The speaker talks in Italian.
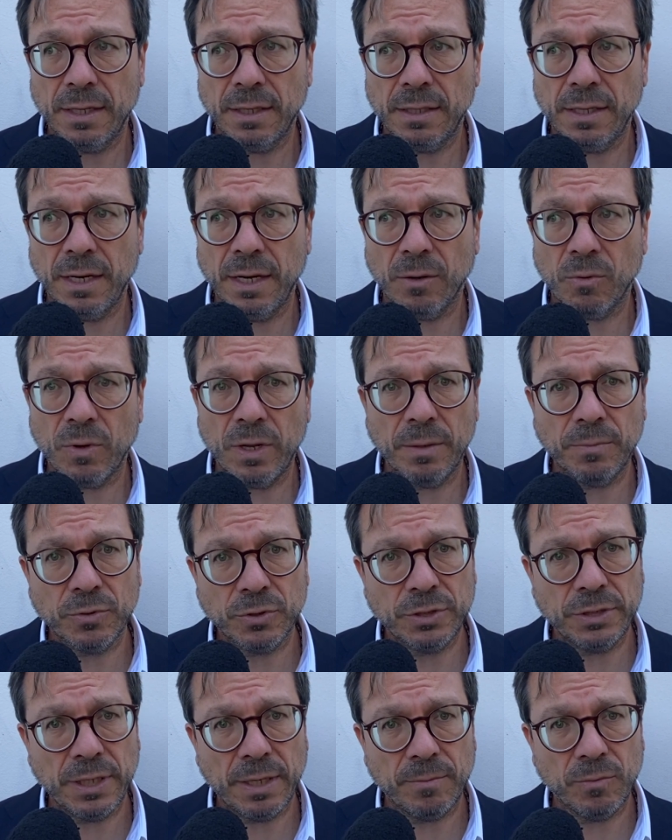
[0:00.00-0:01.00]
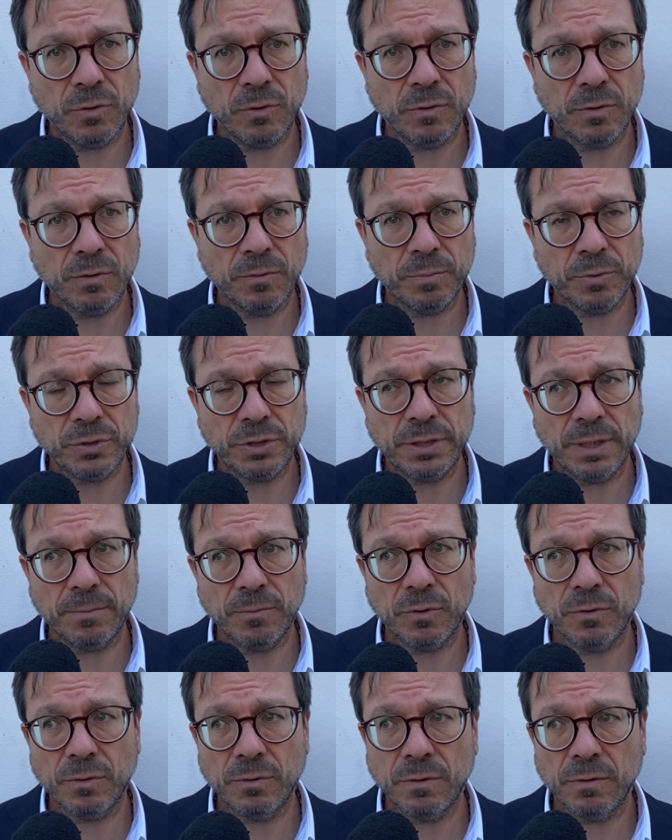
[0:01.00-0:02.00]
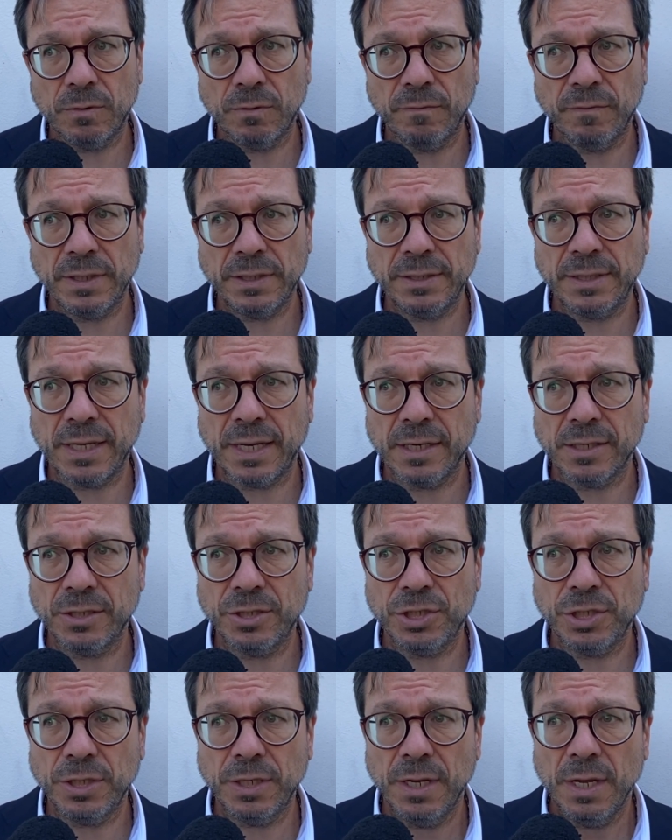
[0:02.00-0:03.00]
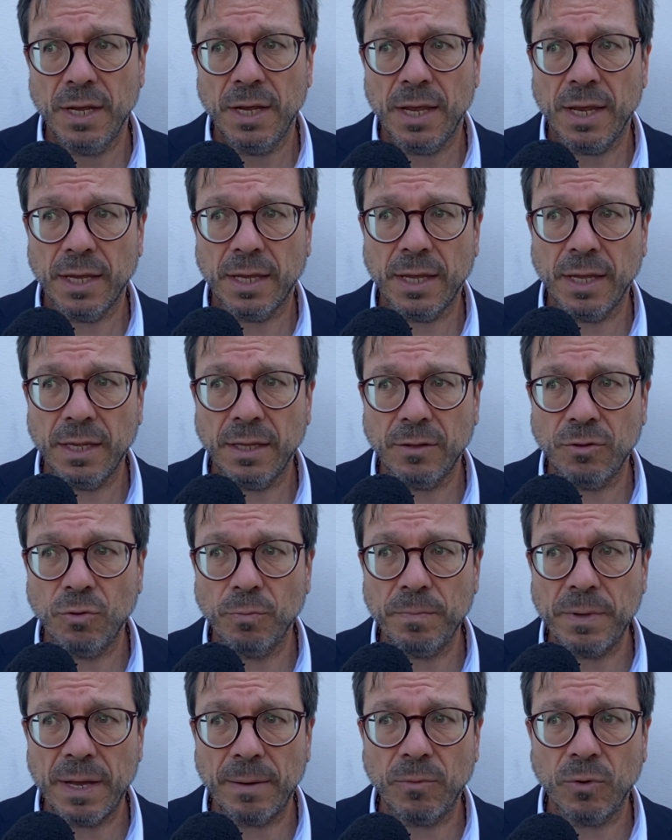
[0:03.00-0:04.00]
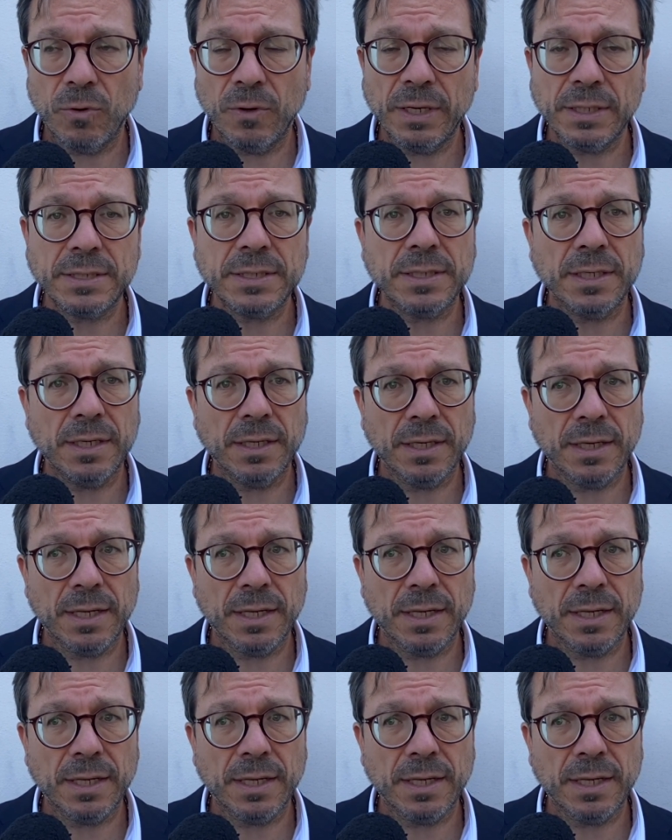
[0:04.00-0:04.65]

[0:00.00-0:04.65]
della quale possiamo, possiamo, vantarci e che dobbiamo essere in